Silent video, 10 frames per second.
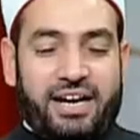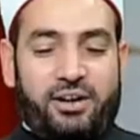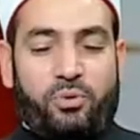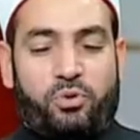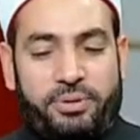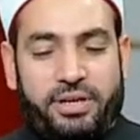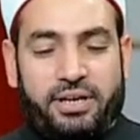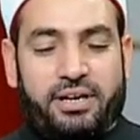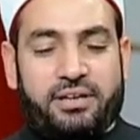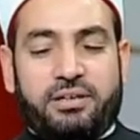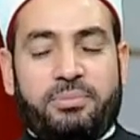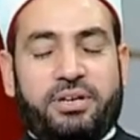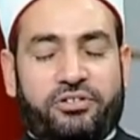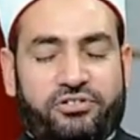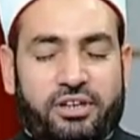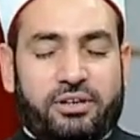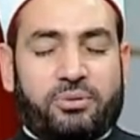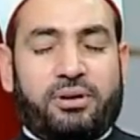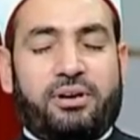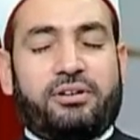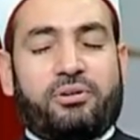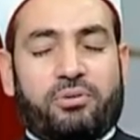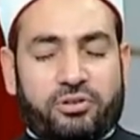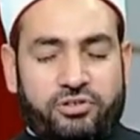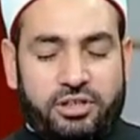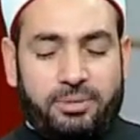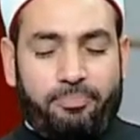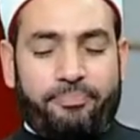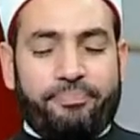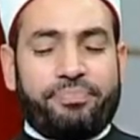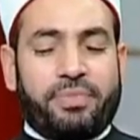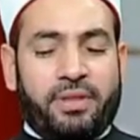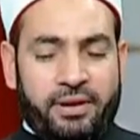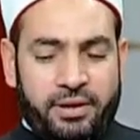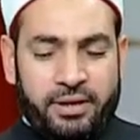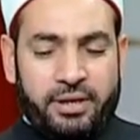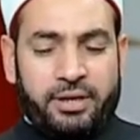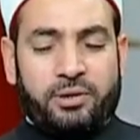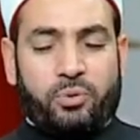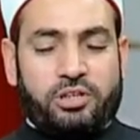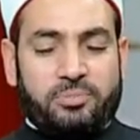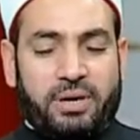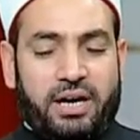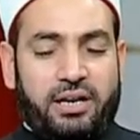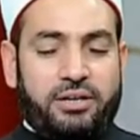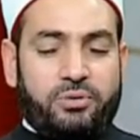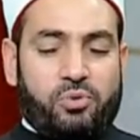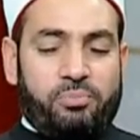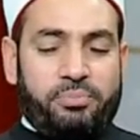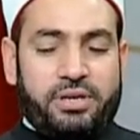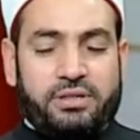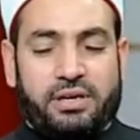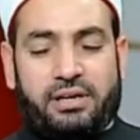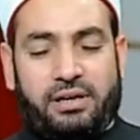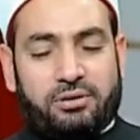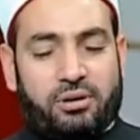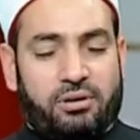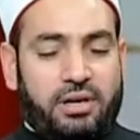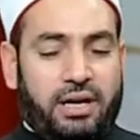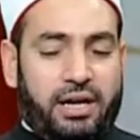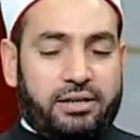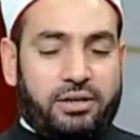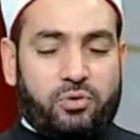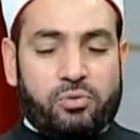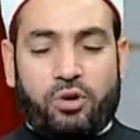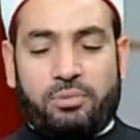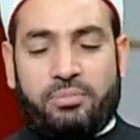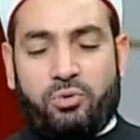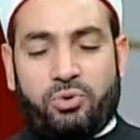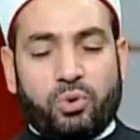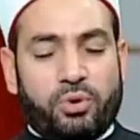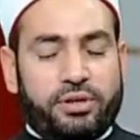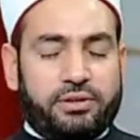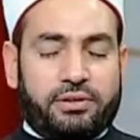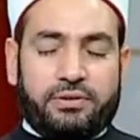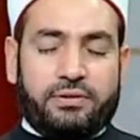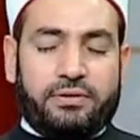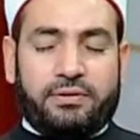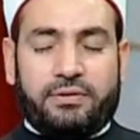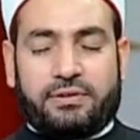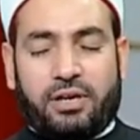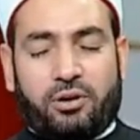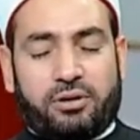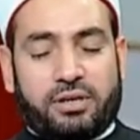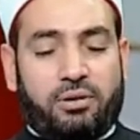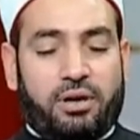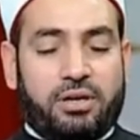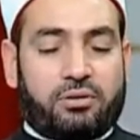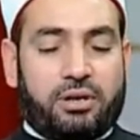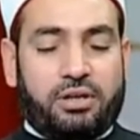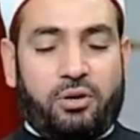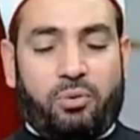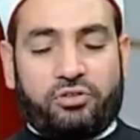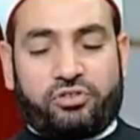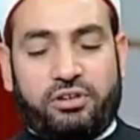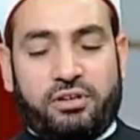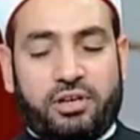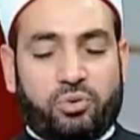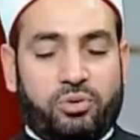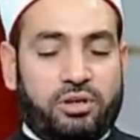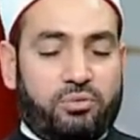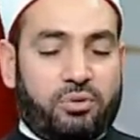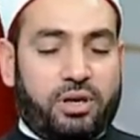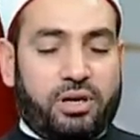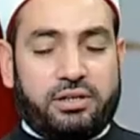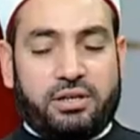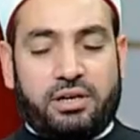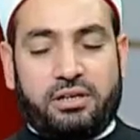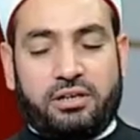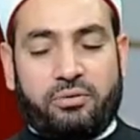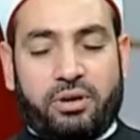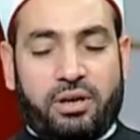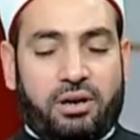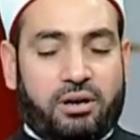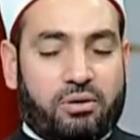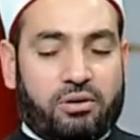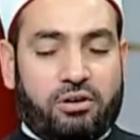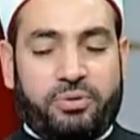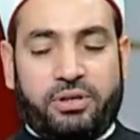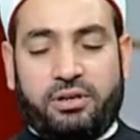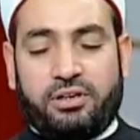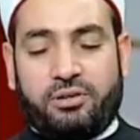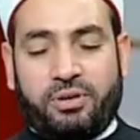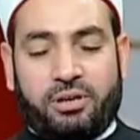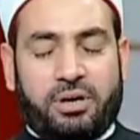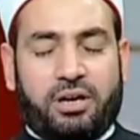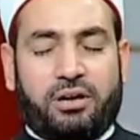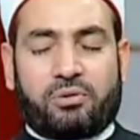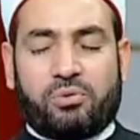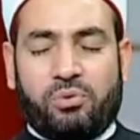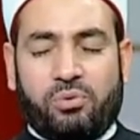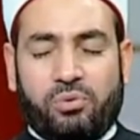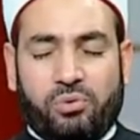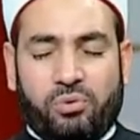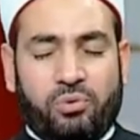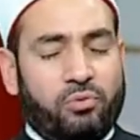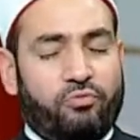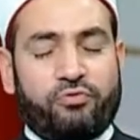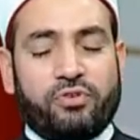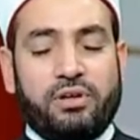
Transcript: أعوذ بالله من الشيطان الرجيم كتب عليكم إذا حضر أحدكم الموت إن ترك خيرا الوصية للوالدين والأقربين بالمعروف